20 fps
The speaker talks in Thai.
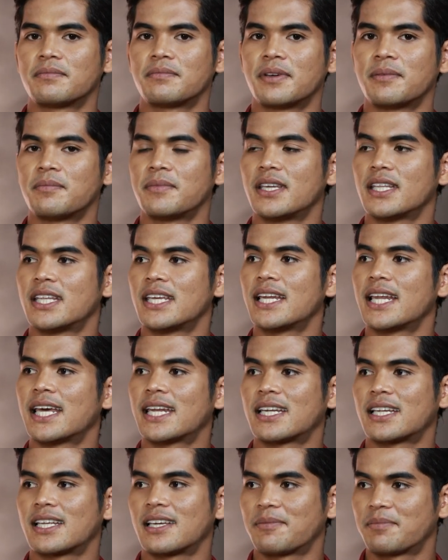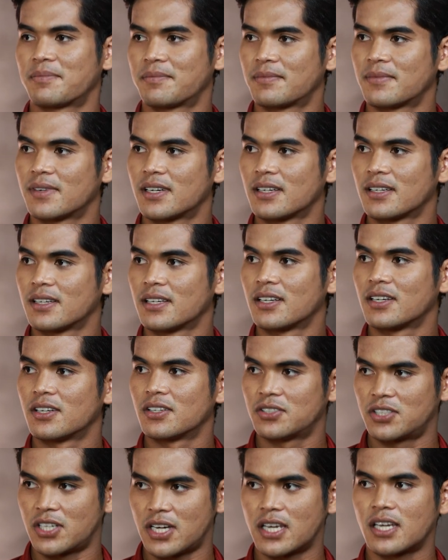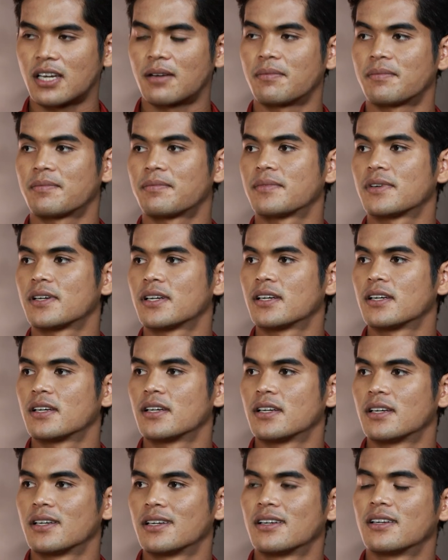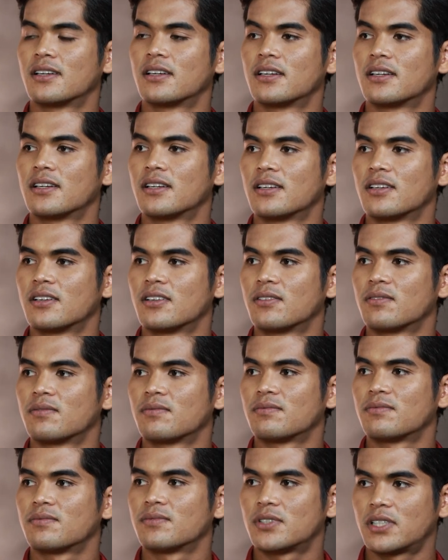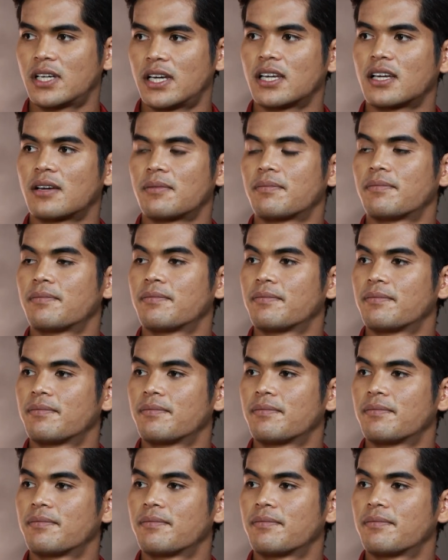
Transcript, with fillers: ไม่มีที่เล่นตลาดมันปิดแล้ว ใช่ครับย้ายไม่ทันแล้วใช่ครับ